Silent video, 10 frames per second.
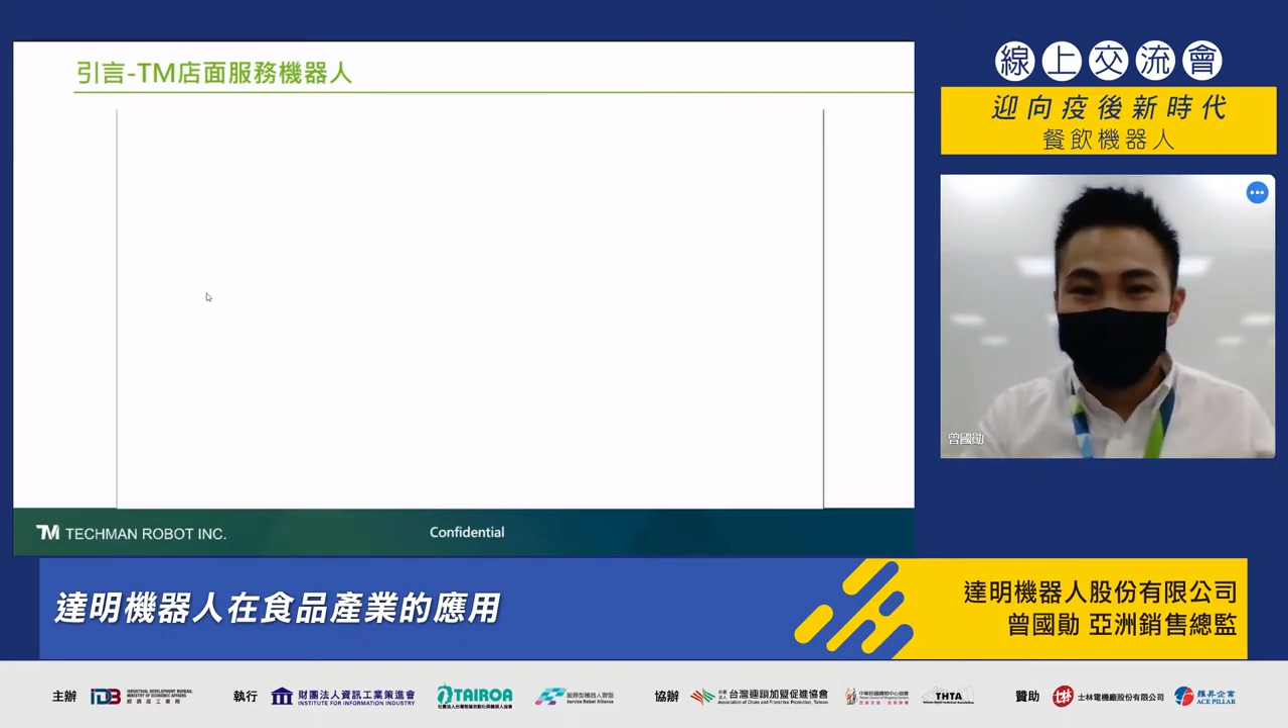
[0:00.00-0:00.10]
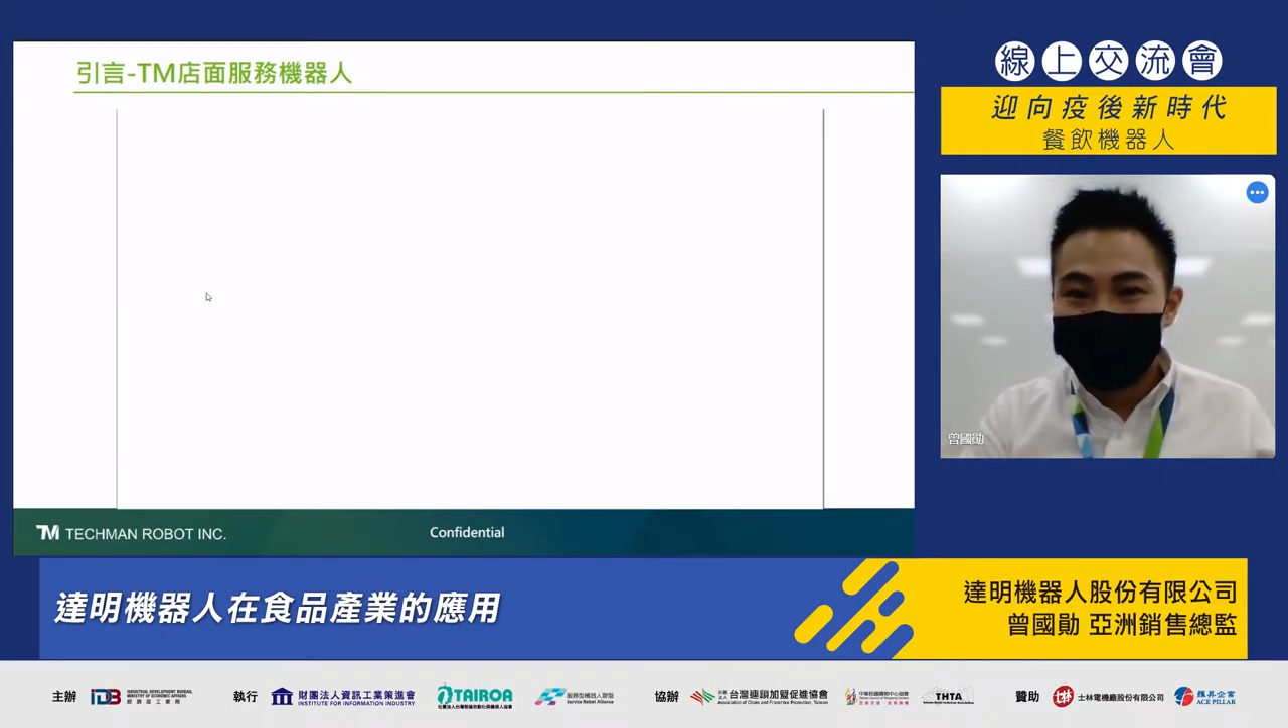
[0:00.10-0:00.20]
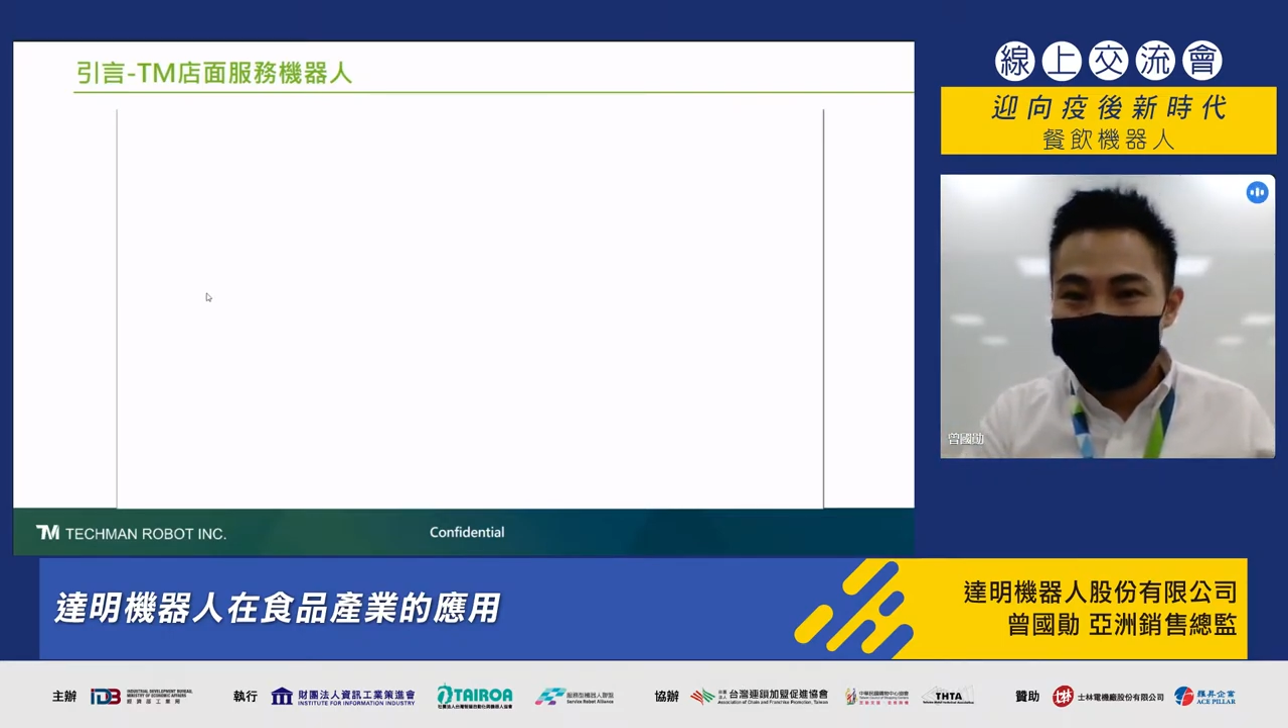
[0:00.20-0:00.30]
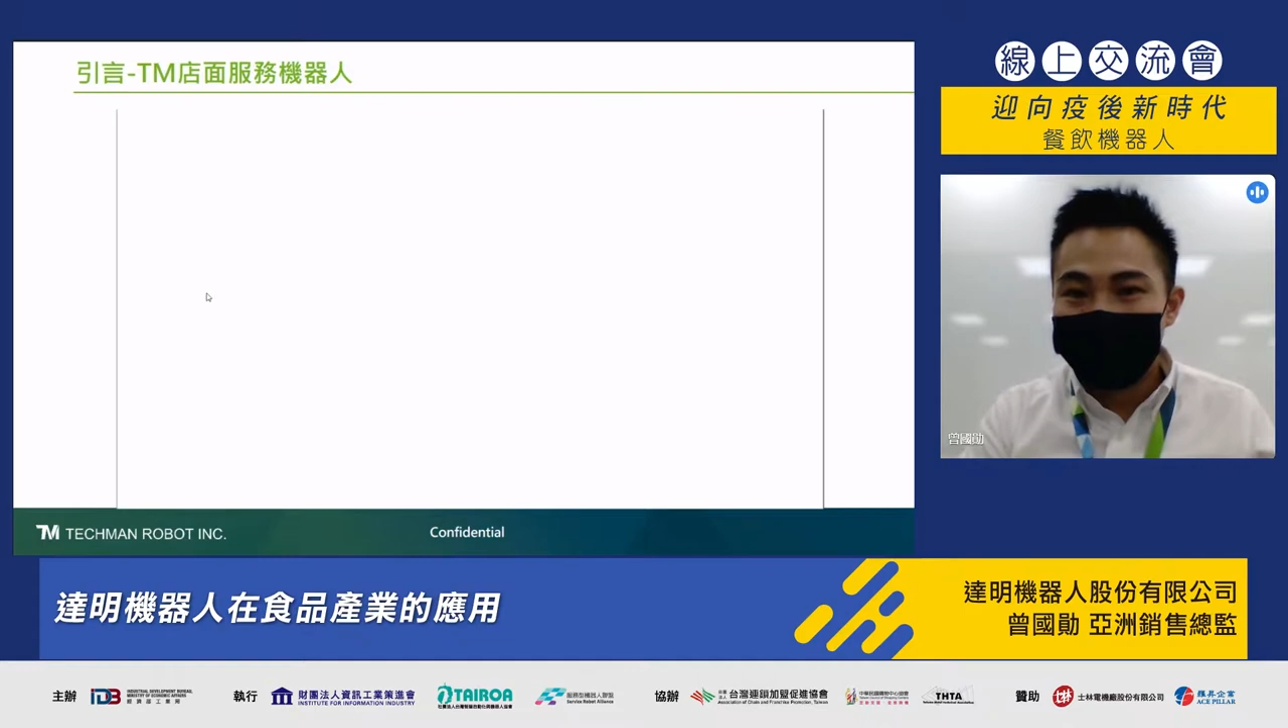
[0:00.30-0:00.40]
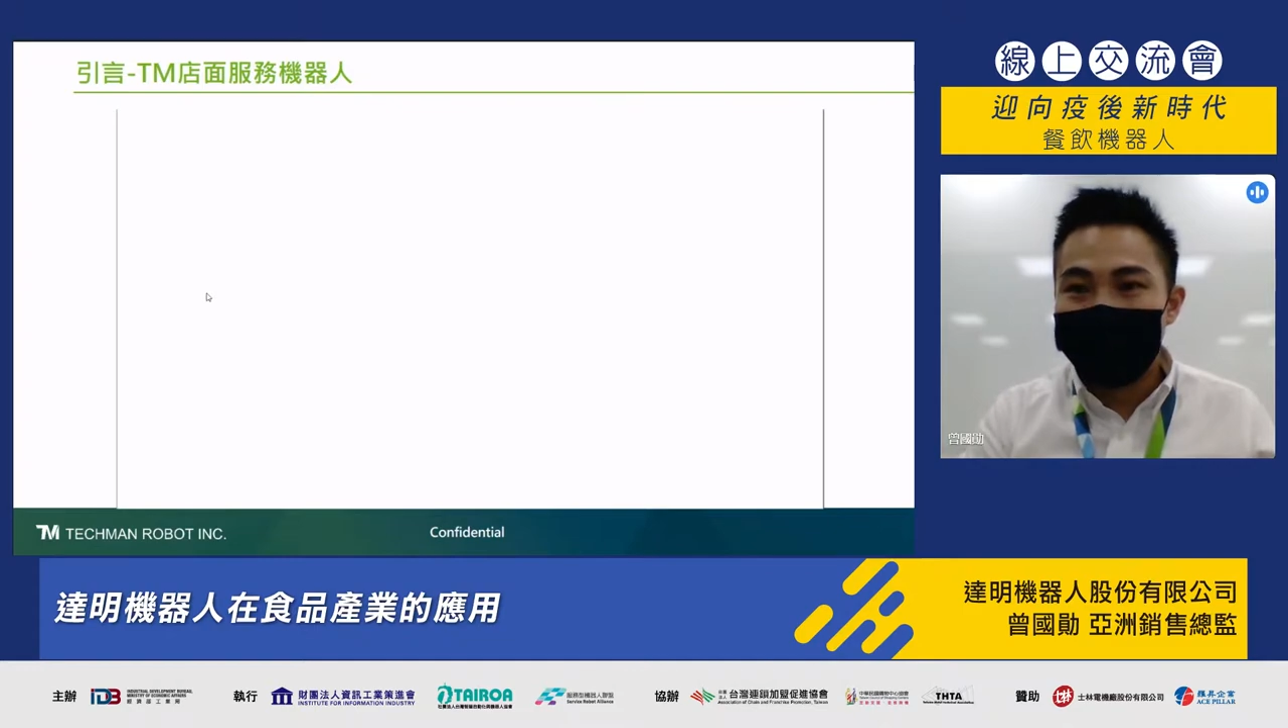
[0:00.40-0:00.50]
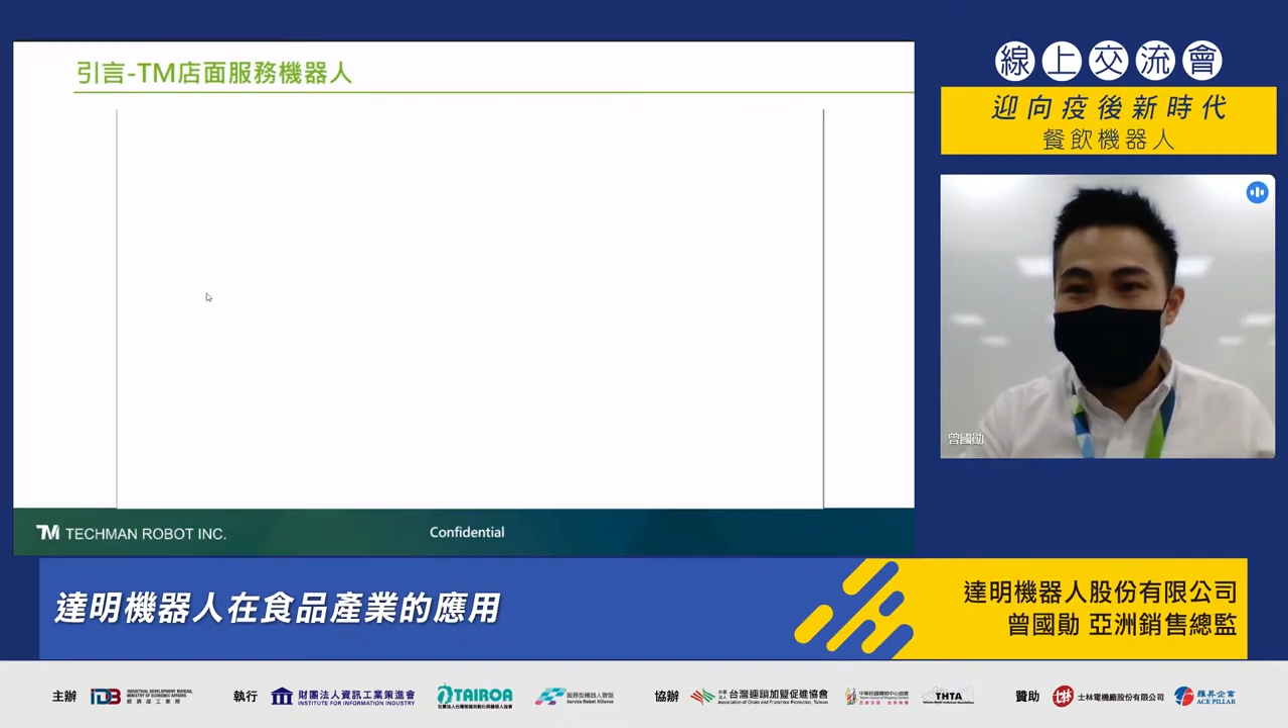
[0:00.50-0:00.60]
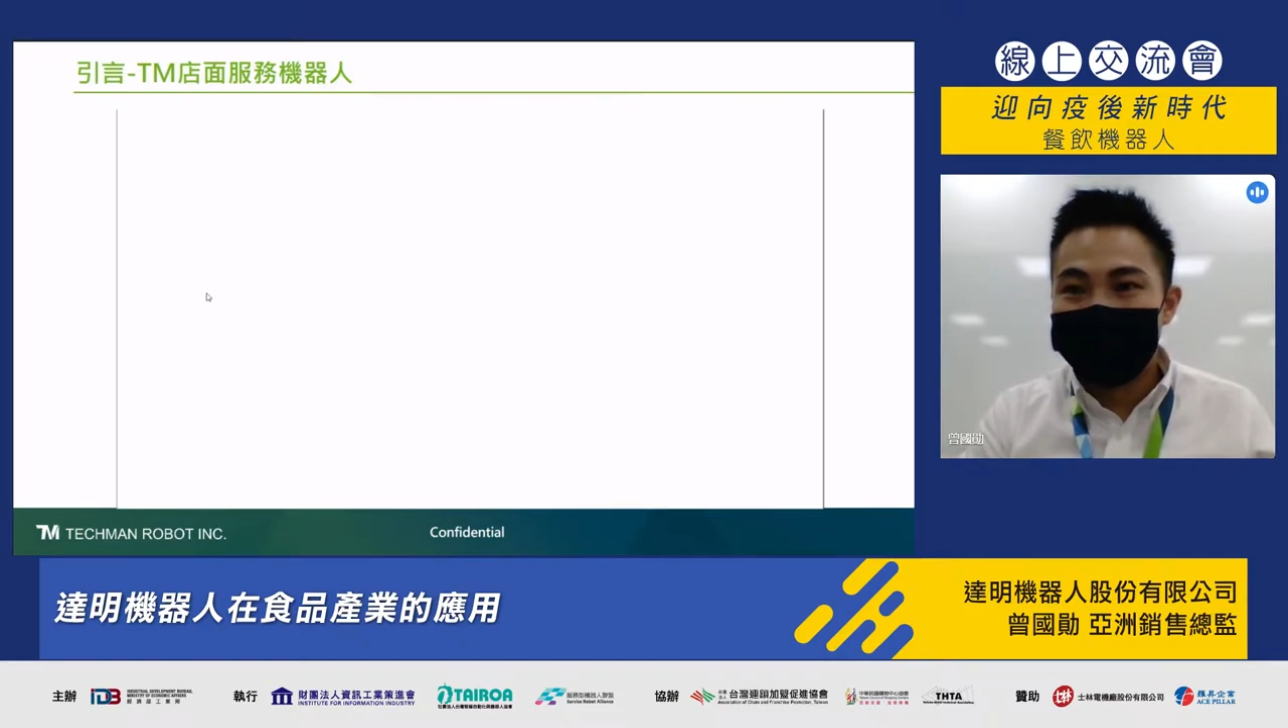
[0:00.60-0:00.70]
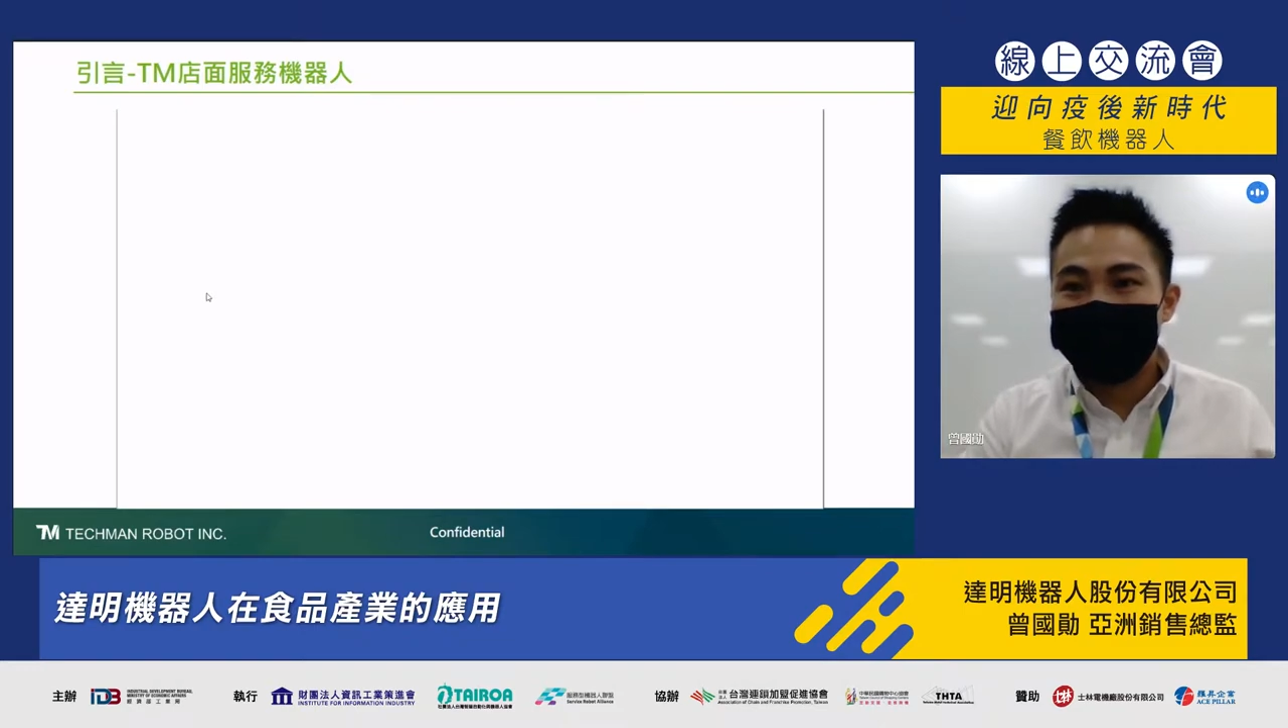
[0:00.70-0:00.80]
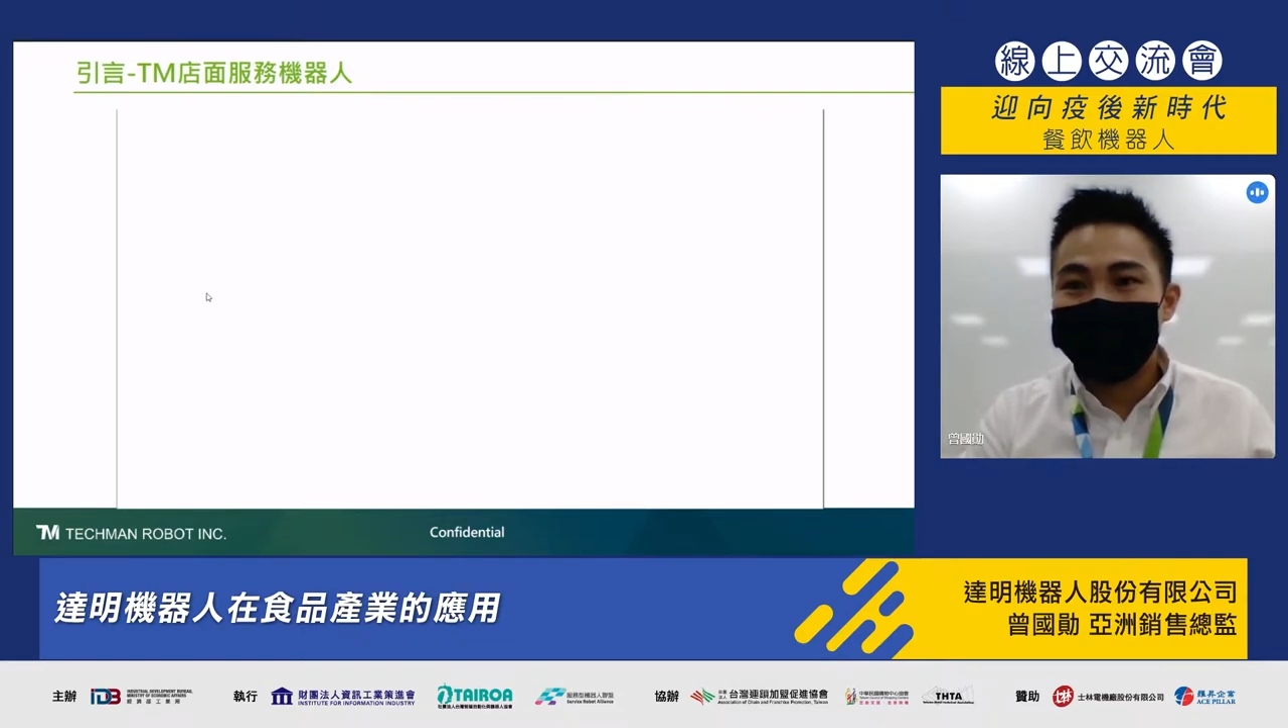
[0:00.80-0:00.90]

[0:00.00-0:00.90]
都可以用自